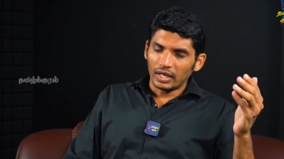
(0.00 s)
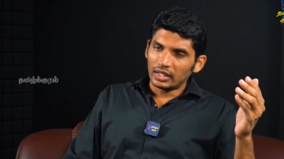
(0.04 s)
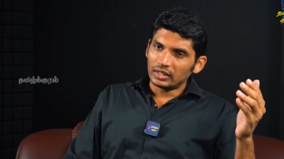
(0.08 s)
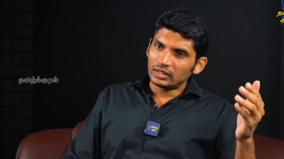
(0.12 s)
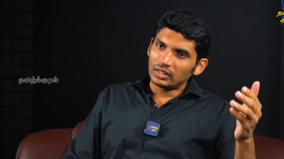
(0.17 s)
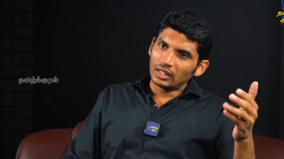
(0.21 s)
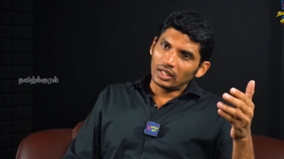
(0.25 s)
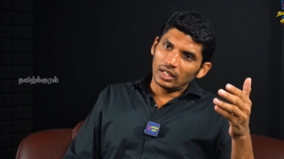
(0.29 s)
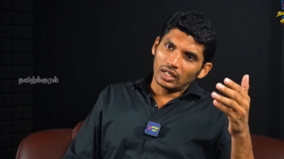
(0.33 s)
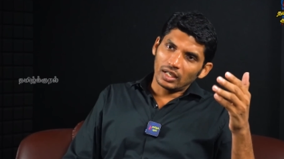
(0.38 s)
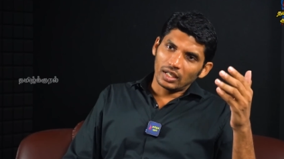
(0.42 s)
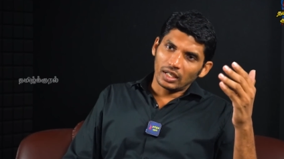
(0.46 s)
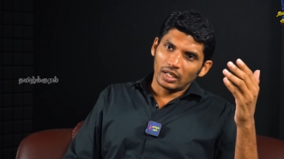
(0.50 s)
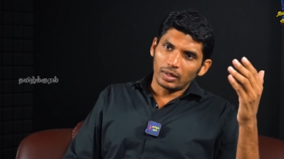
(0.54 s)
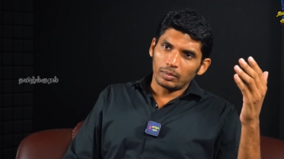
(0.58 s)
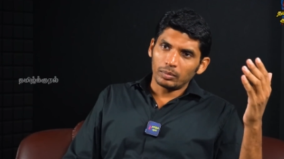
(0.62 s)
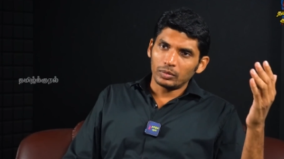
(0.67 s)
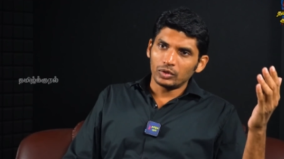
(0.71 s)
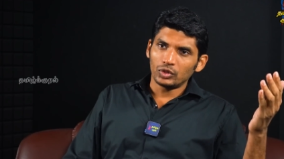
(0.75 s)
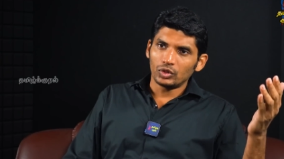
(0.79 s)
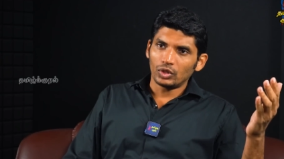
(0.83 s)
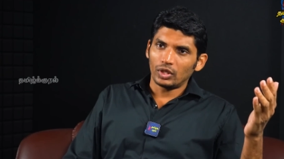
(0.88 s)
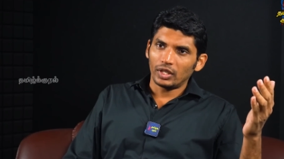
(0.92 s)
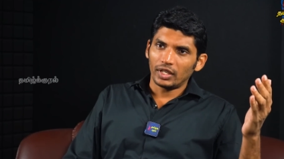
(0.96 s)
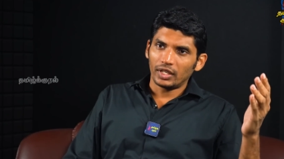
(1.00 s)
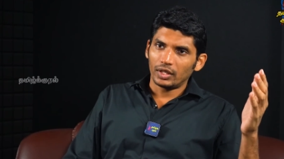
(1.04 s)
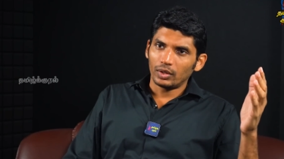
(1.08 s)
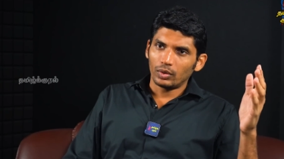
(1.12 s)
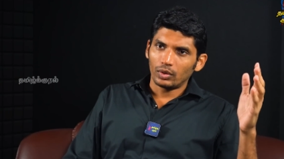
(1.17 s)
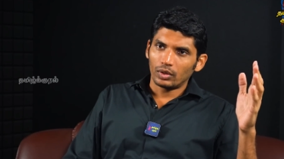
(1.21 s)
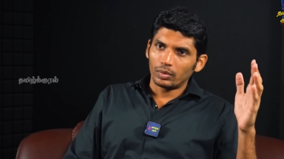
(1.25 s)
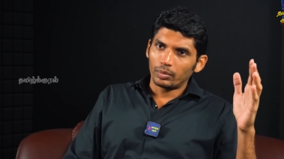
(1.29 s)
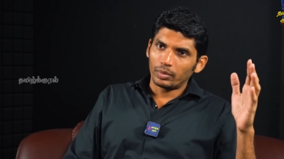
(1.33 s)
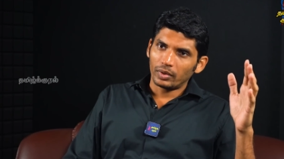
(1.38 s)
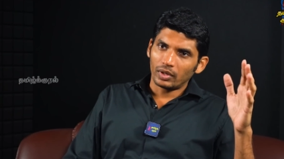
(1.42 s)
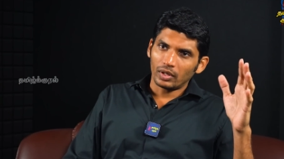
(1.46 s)
என்எஸ்என்ஐஎம்னு சொல்லிட்டு
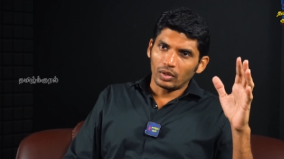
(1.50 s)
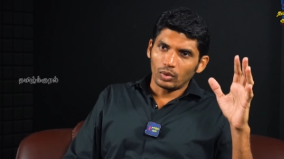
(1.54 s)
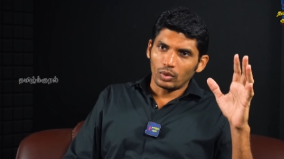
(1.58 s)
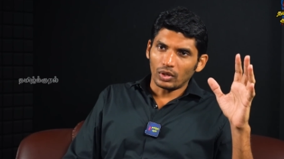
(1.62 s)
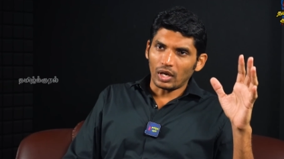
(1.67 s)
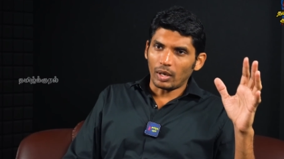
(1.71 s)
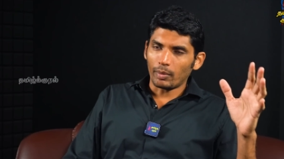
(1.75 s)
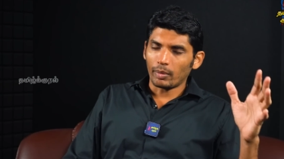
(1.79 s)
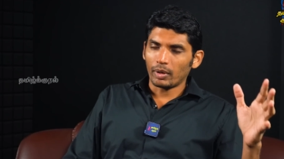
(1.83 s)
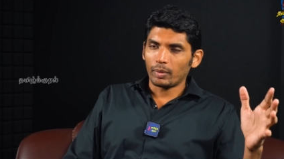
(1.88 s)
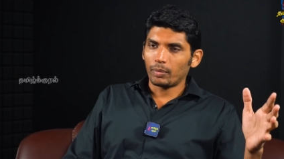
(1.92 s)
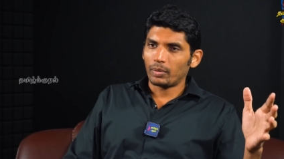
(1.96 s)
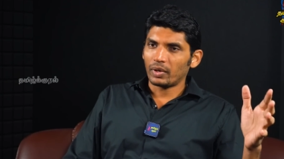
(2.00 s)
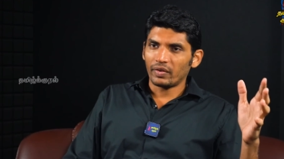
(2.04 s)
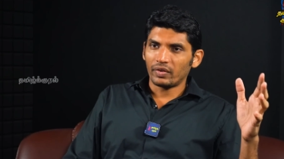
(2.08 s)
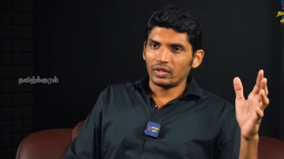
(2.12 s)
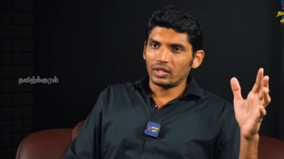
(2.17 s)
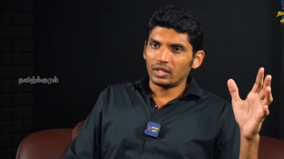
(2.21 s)
ஒரு ஒரு அமைப்பே